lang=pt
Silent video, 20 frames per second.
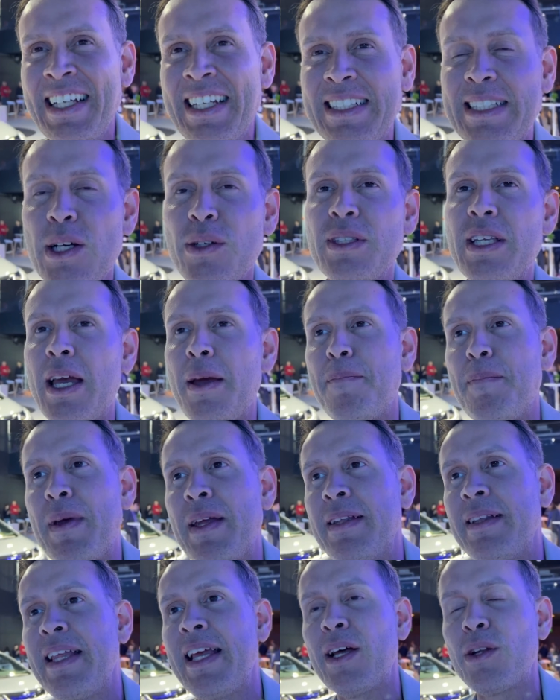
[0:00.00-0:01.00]
Então,
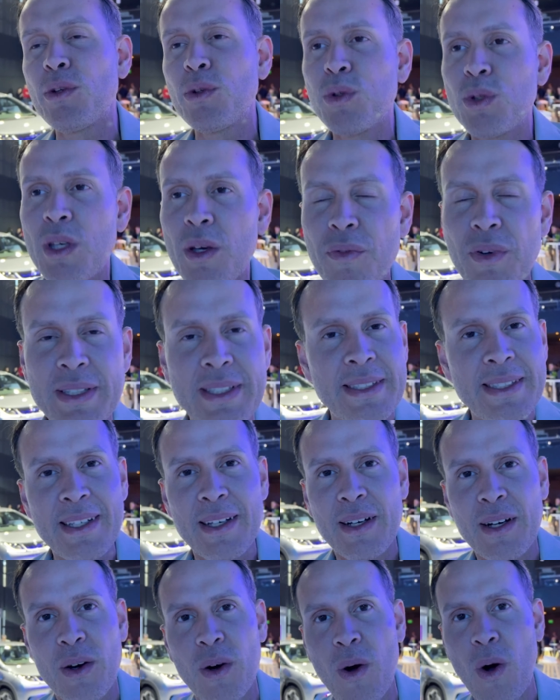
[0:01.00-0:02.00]
dependendo do que
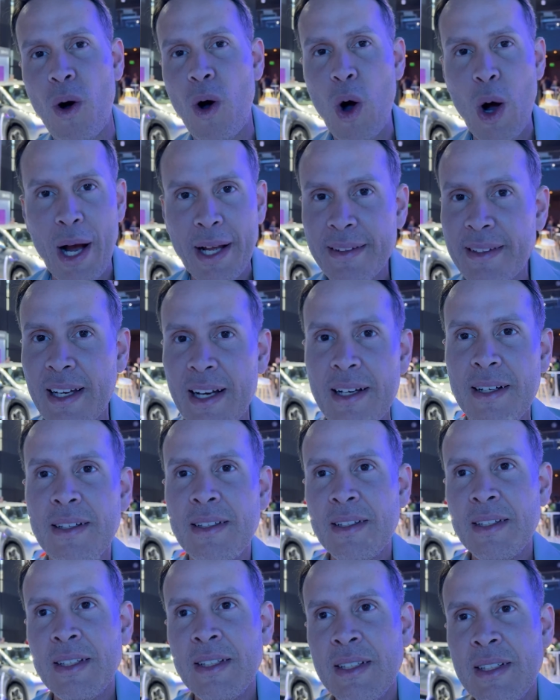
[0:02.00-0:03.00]
você roda,
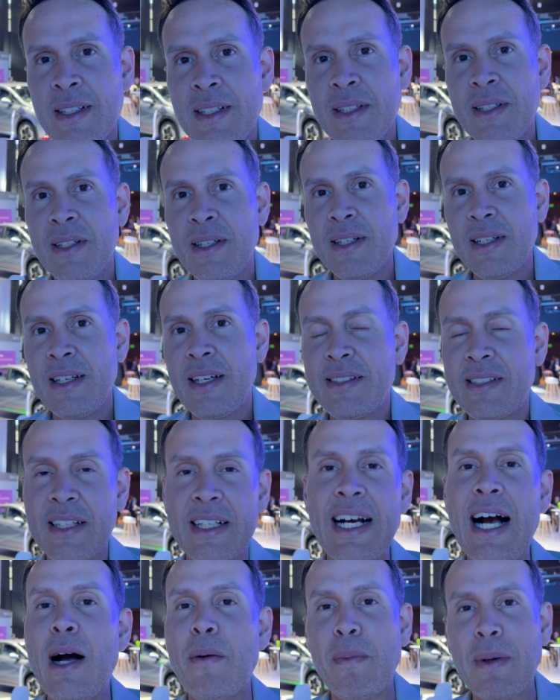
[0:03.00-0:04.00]
esse
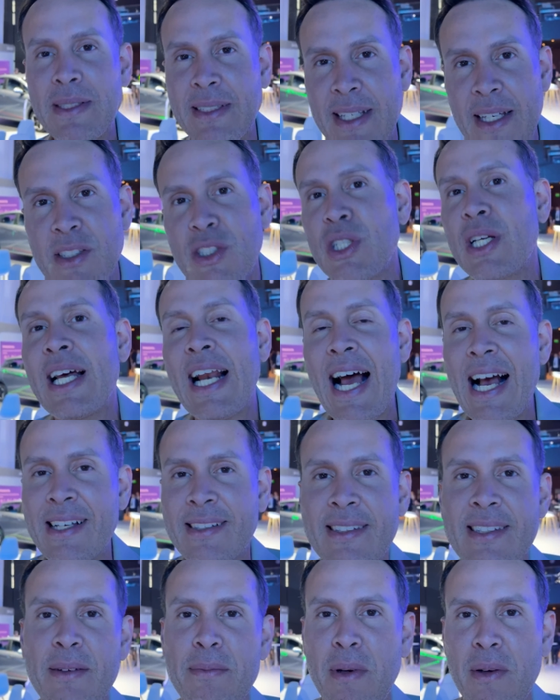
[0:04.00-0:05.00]
carro pode sair de
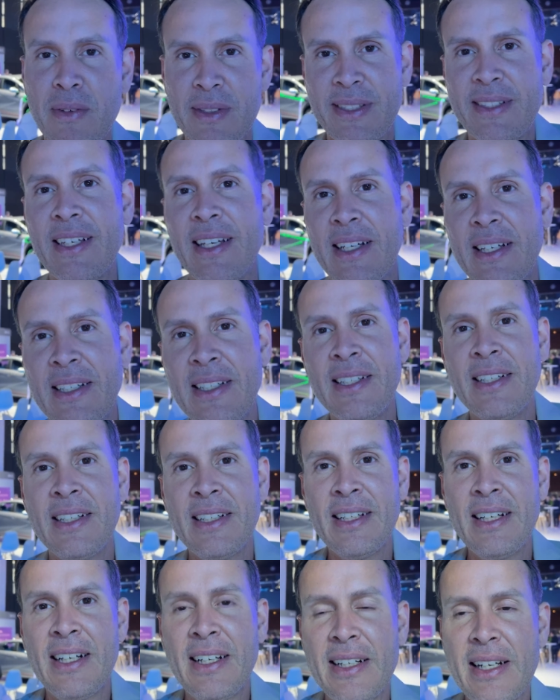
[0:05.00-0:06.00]
graça para você.
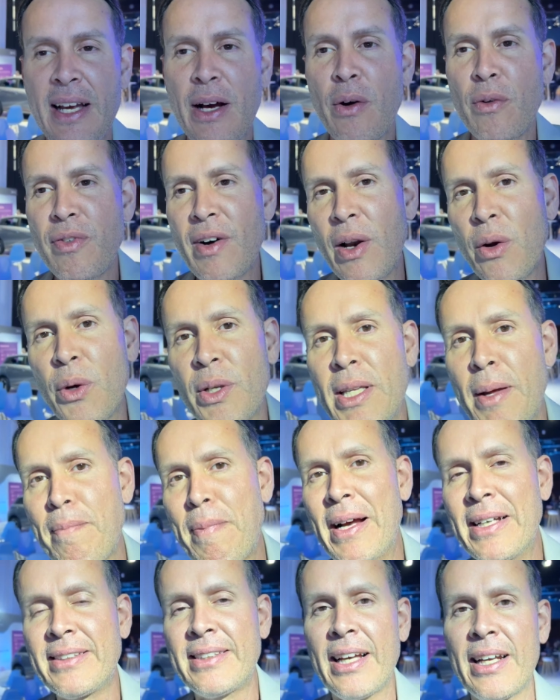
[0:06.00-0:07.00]
Né? O valor da
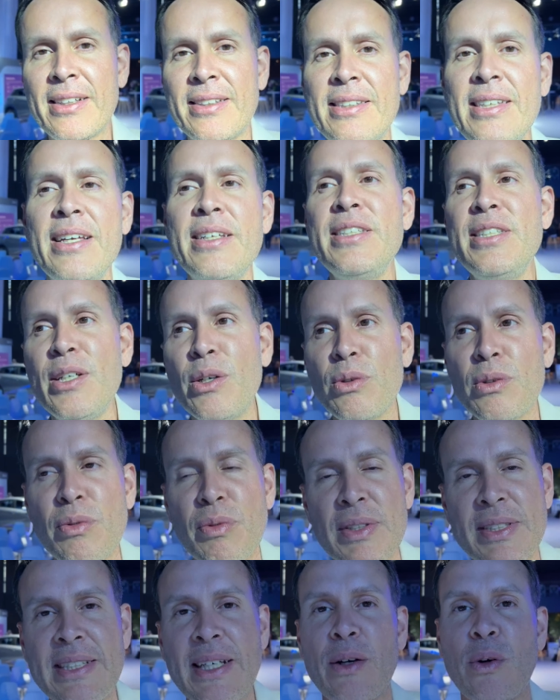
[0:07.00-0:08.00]
parcela seria o que
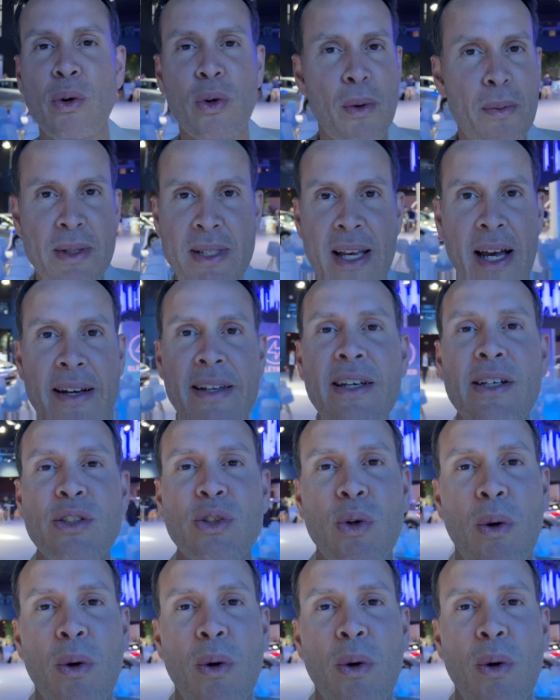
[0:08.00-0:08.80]
você economizaria de